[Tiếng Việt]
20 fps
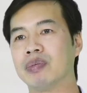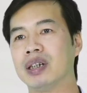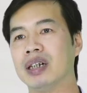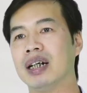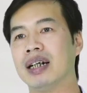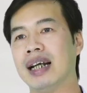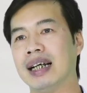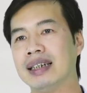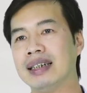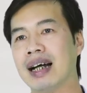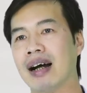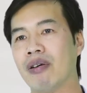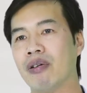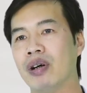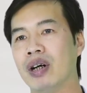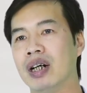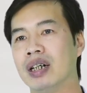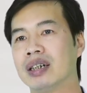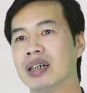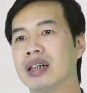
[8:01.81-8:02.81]
thậm chí là đánh
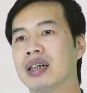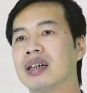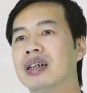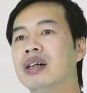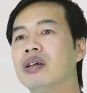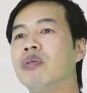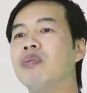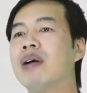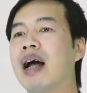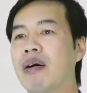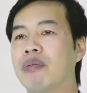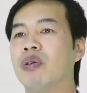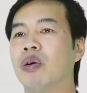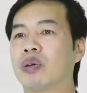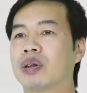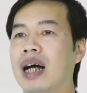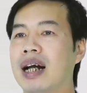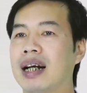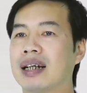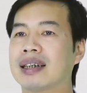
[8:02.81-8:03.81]
nhau thì cứ lúc nào
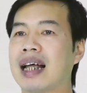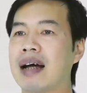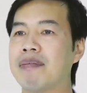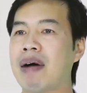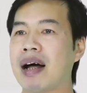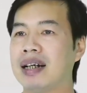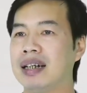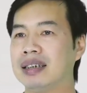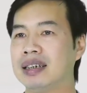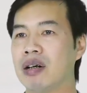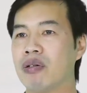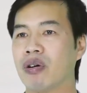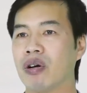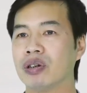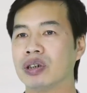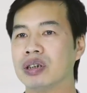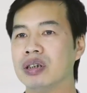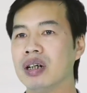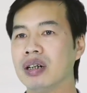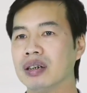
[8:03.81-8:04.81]
đổ tại là tại bạn ấy trêu
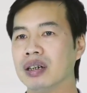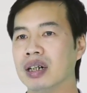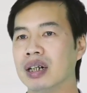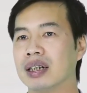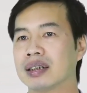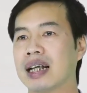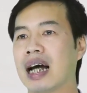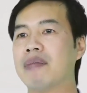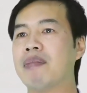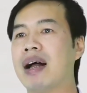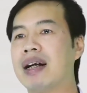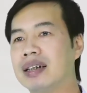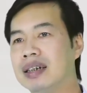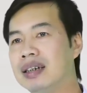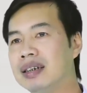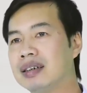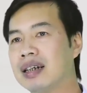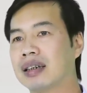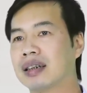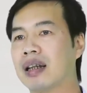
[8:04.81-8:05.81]
con trước tại bạn
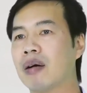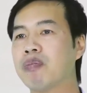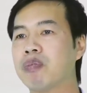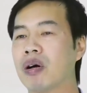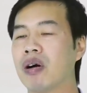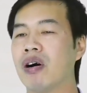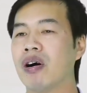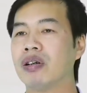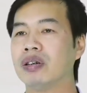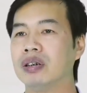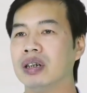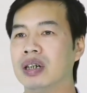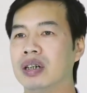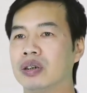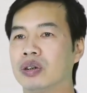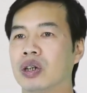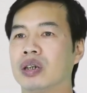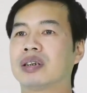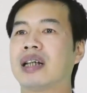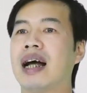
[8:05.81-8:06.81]
ấy giật tóc con
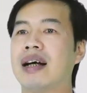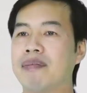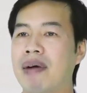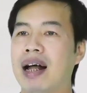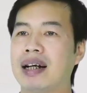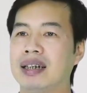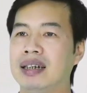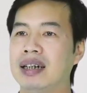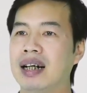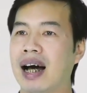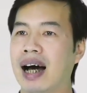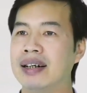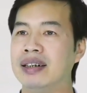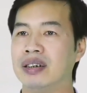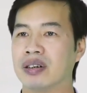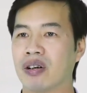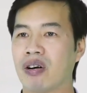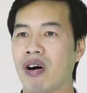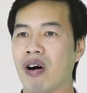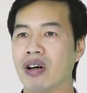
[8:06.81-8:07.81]
rồi tại bạn ấy đã ẩn
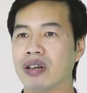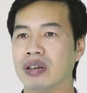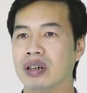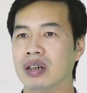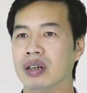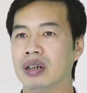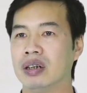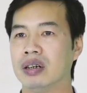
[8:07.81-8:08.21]
con